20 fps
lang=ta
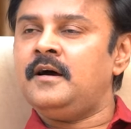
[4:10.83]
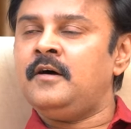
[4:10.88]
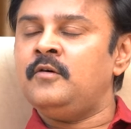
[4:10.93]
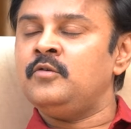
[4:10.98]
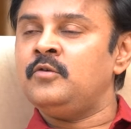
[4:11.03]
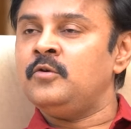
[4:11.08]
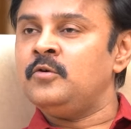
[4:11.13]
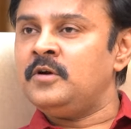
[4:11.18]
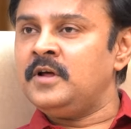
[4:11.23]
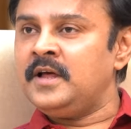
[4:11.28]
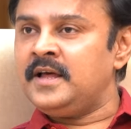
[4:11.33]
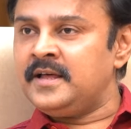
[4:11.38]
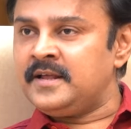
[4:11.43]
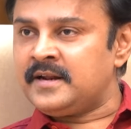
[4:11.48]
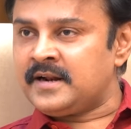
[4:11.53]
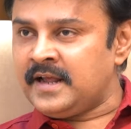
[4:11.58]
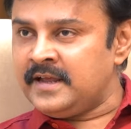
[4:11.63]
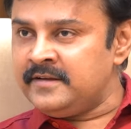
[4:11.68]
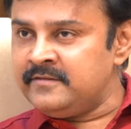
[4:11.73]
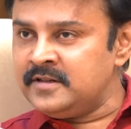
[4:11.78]
அவரோட
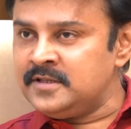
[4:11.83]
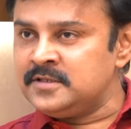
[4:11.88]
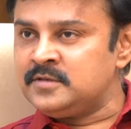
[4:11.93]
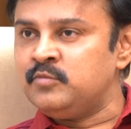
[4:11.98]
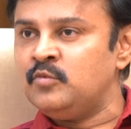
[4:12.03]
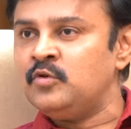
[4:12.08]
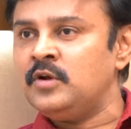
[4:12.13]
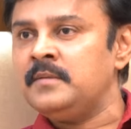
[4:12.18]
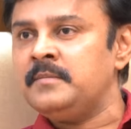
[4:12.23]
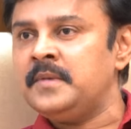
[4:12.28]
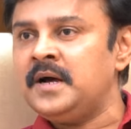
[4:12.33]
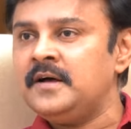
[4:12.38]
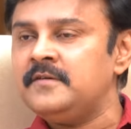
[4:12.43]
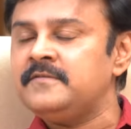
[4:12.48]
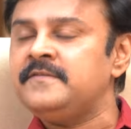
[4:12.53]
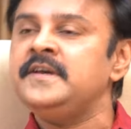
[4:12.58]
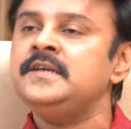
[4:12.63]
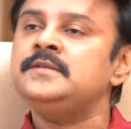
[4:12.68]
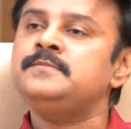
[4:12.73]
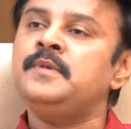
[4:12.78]
ரைவல்ஸ் மூலமா
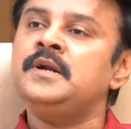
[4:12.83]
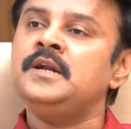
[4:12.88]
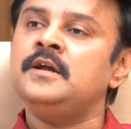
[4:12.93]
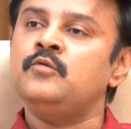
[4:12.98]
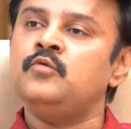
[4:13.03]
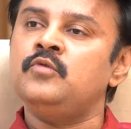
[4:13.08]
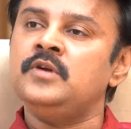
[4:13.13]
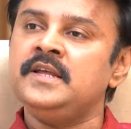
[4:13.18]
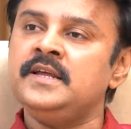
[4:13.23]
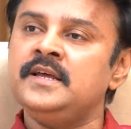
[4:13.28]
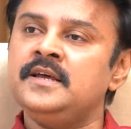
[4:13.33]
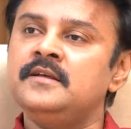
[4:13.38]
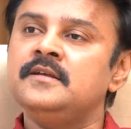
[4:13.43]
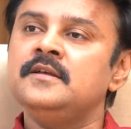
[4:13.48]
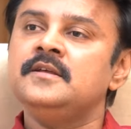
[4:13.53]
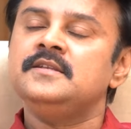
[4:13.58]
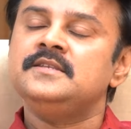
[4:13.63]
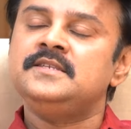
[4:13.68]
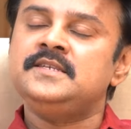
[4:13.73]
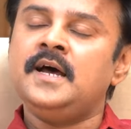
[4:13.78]
ஃபேஸ் பண்ணக்கூடிய
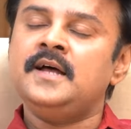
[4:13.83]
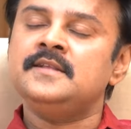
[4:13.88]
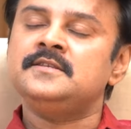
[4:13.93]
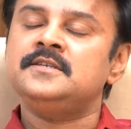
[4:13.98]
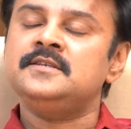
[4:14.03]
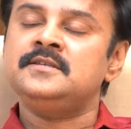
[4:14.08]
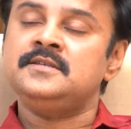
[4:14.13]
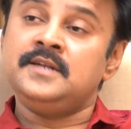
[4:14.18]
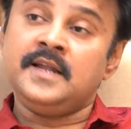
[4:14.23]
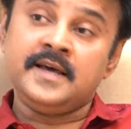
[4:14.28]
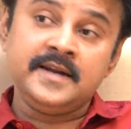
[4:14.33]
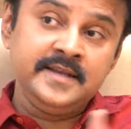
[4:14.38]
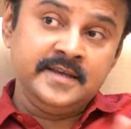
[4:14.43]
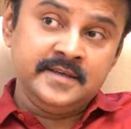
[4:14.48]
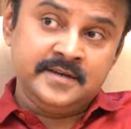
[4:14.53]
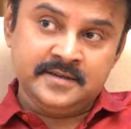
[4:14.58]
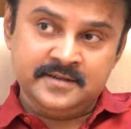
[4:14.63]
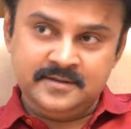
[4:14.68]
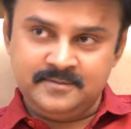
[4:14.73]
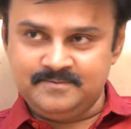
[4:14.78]
சான்சஸ் நிறைய
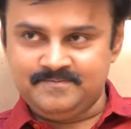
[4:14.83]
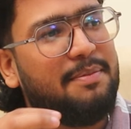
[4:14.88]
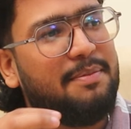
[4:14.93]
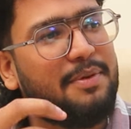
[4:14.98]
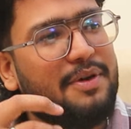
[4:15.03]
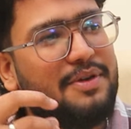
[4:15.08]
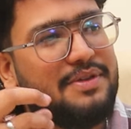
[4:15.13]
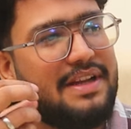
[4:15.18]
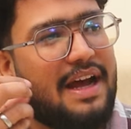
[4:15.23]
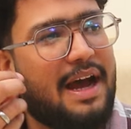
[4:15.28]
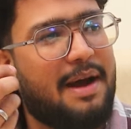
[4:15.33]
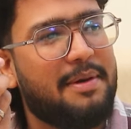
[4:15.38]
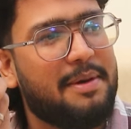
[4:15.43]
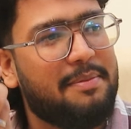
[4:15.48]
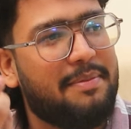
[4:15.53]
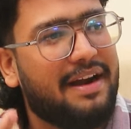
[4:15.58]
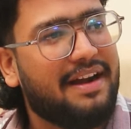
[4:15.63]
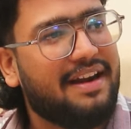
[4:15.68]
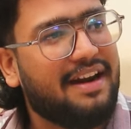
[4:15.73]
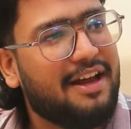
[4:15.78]
இருக்கு சப்போஸ்
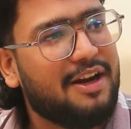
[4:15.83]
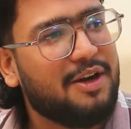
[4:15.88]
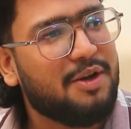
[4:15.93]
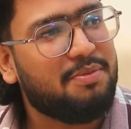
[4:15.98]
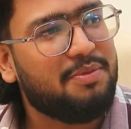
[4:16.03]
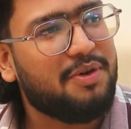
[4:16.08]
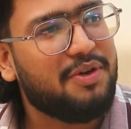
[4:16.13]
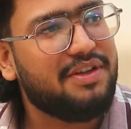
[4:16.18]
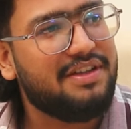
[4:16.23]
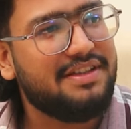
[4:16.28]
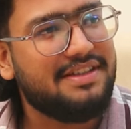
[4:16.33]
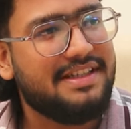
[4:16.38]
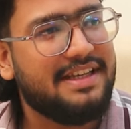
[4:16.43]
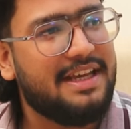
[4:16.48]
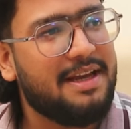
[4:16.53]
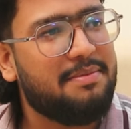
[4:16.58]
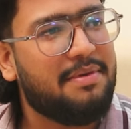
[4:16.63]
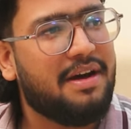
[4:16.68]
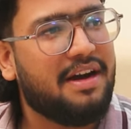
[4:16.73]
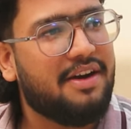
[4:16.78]
அப்படி பெட்டரா இருக்கும்போது
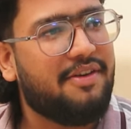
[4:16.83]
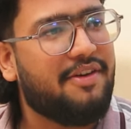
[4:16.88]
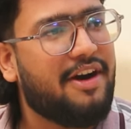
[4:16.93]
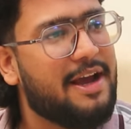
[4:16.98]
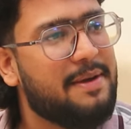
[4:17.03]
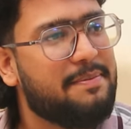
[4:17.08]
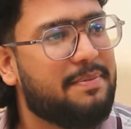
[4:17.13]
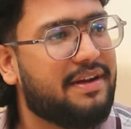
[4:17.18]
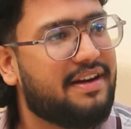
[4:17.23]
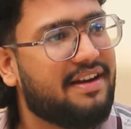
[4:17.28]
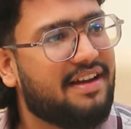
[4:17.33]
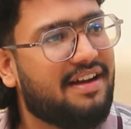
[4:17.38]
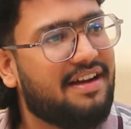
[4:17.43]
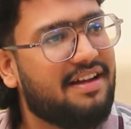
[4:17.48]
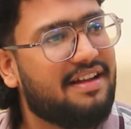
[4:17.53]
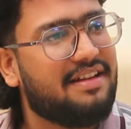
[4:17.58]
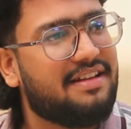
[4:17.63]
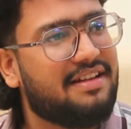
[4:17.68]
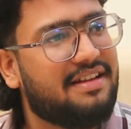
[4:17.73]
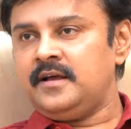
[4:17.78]
சிஎம் ஆக வாய்ப்பு
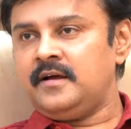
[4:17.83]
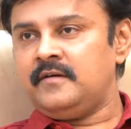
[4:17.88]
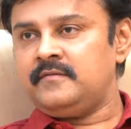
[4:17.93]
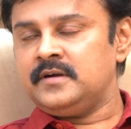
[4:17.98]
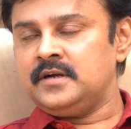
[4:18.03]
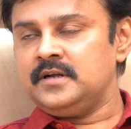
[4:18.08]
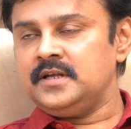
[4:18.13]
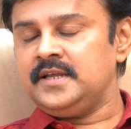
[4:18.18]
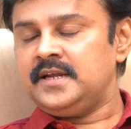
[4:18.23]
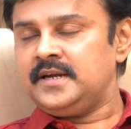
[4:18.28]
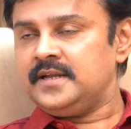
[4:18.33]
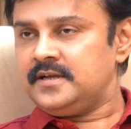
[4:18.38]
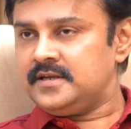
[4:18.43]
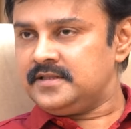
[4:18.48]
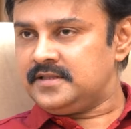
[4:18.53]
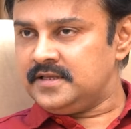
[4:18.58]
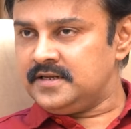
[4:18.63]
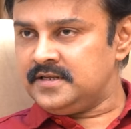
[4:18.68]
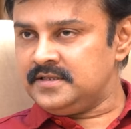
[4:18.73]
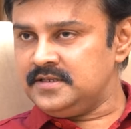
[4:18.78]
இருக்கா அவங்க
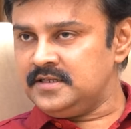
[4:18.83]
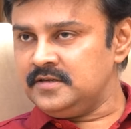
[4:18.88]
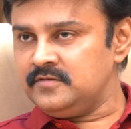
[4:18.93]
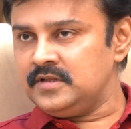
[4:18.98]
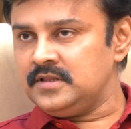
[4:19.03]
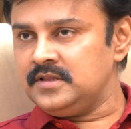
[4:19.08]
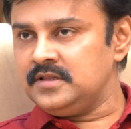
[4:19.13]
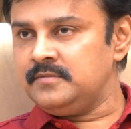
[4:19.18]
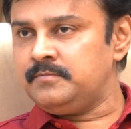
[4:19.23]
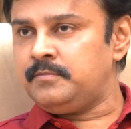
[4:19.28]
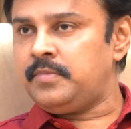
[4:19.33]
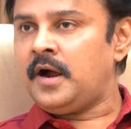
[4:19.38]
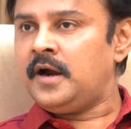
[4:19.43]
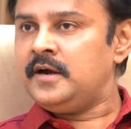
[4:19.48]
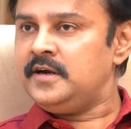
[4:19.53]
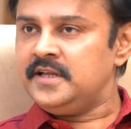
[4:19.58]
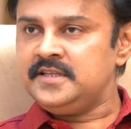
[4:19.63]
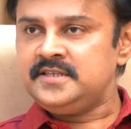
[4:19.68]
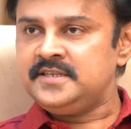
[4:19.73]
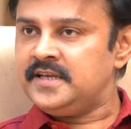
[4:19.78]
எனக்கு தெரிஞ்சு வந்து
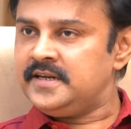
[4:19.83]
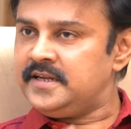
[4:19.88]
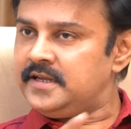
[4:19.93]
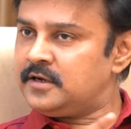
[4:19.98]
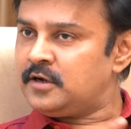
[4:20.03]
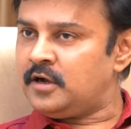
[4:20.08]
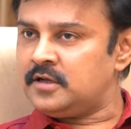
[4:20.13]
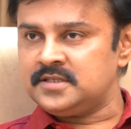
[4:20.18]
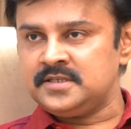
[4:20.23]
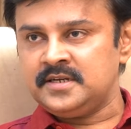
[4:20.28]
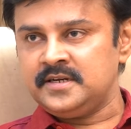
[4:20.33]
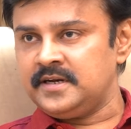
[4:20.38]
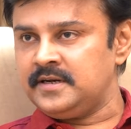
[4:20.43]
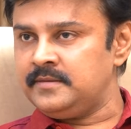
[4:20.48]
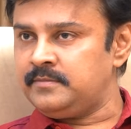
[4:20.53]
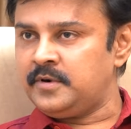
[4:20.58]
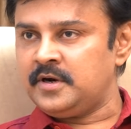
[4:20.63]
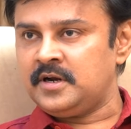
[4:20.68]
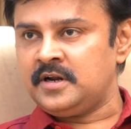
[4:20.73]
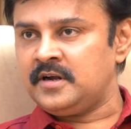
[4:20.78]
பாண்டிச்சேரியை
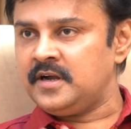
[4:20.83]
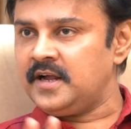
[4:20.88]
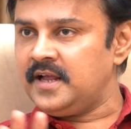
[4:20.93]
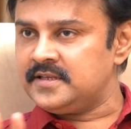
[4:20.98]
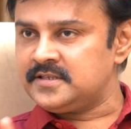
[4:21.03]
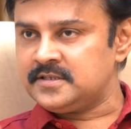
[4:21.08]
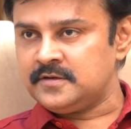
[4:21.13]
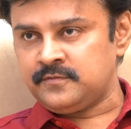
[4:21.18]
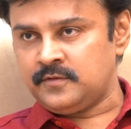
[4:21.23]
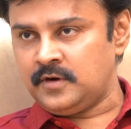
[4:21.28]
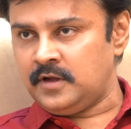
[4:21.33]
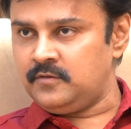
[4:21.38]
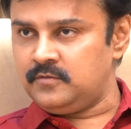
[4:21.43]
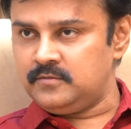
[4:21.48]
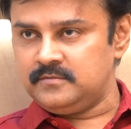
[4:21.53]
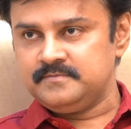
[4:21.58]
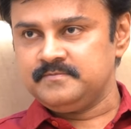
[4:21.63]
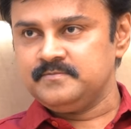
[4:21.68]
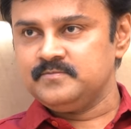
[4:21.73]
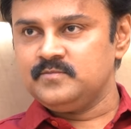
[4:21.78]
கான்சென்ட்ரேட் பண்றாங்க ஆஸ் ஆஃப் நவ்
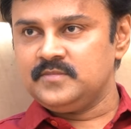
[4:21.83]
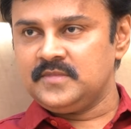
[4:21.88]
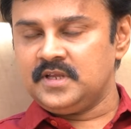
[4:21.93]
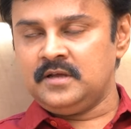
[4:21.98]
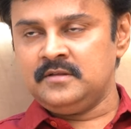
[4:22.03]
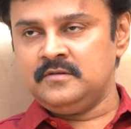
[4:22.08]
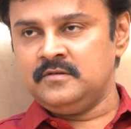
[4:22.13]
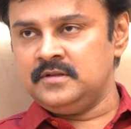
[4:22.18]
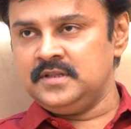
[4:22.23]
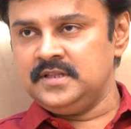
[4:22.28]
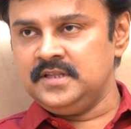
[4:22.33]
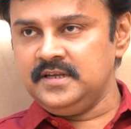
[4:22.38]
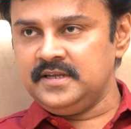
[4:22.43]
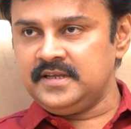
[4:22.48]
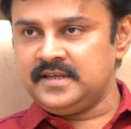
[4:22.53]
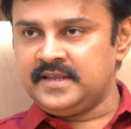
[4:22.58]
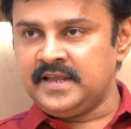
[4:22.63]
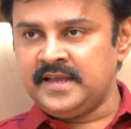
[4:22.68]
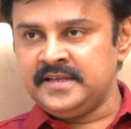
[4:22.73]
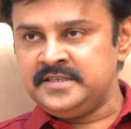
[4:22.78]
அது வந்து
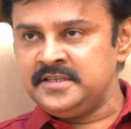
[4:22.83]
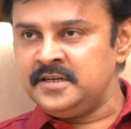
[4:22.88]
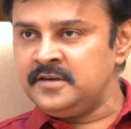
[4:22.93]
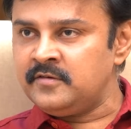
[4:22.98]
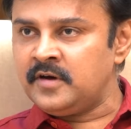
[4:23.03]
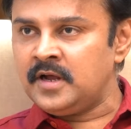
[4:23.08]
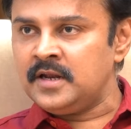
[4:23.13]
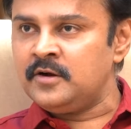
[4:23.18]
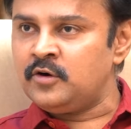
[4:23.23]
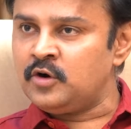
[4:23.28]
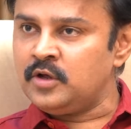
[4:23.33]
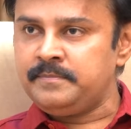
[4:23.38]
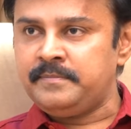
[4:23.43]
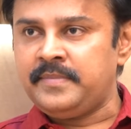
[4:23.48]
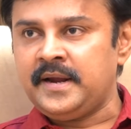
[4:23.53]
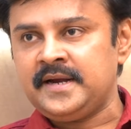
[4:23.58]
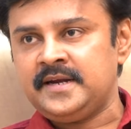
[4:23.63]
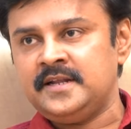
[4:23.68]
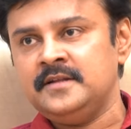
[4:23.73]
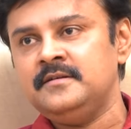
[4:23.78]
கேஜ்ரிவாலோட
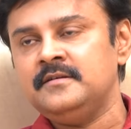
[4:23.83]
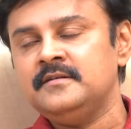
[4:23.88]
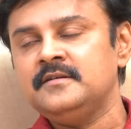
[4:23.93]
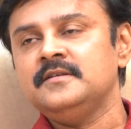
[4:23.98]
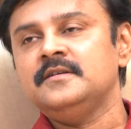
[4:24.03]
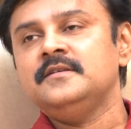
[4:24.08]
பேட்டர்ன்